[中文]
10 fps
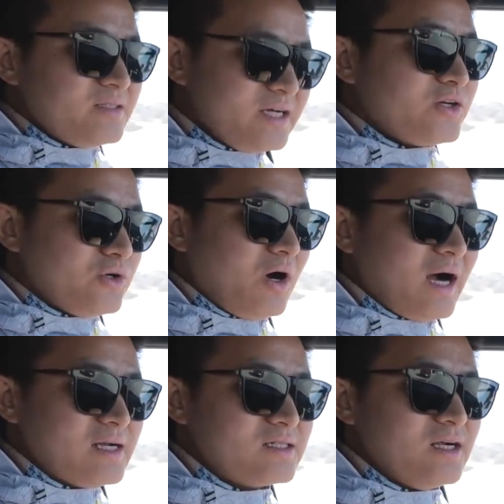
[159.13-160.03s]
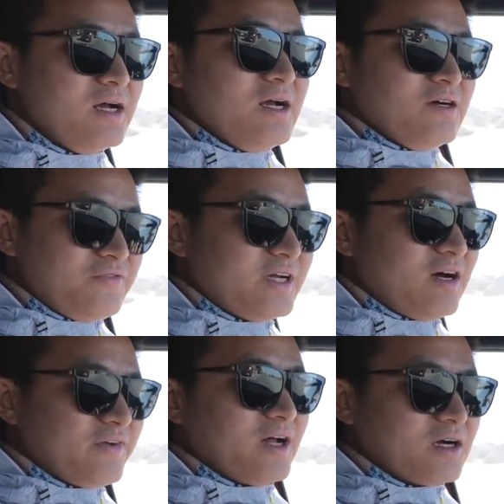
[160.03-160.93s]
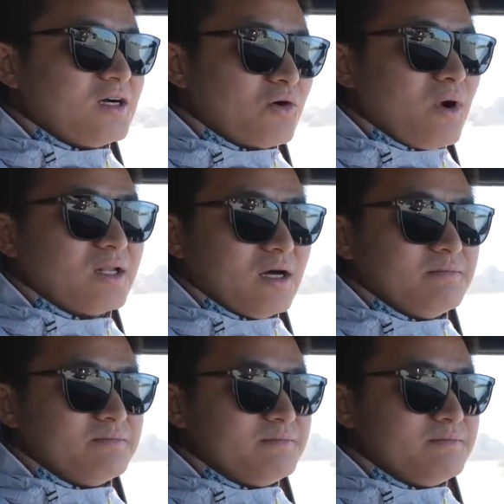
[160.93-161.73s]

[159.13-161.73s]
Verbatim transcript: 这个油耗还是非常非常可观的。